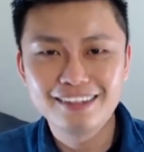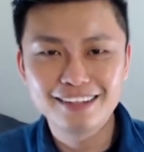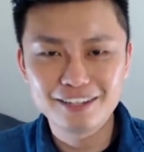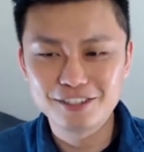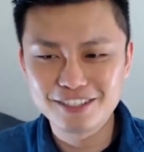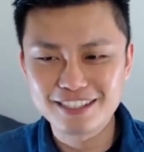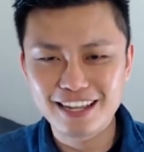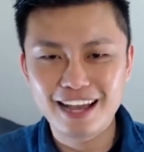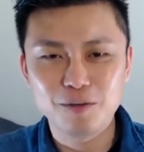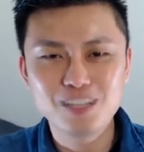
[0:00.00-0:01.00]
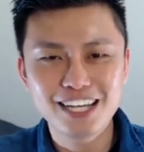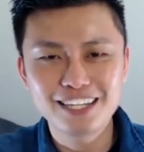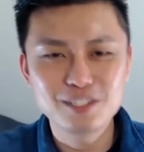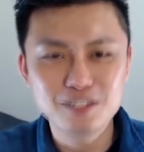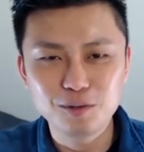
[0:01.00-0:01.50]
那到时候是怎样？我想应该
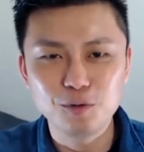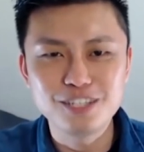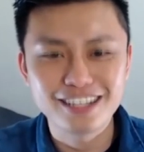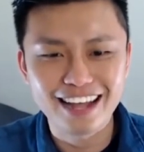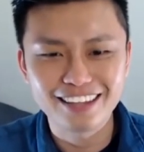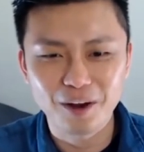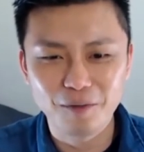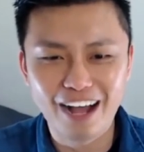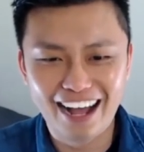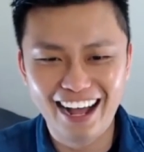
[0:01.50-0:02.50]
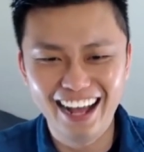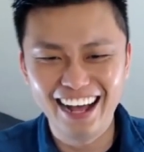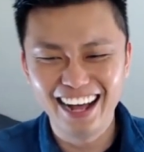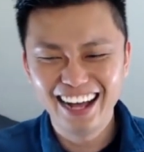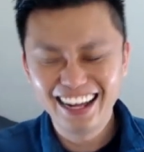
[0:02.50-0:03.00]
是胡一成拿到
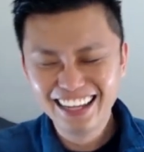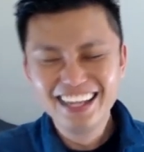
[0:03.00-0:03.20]
吧，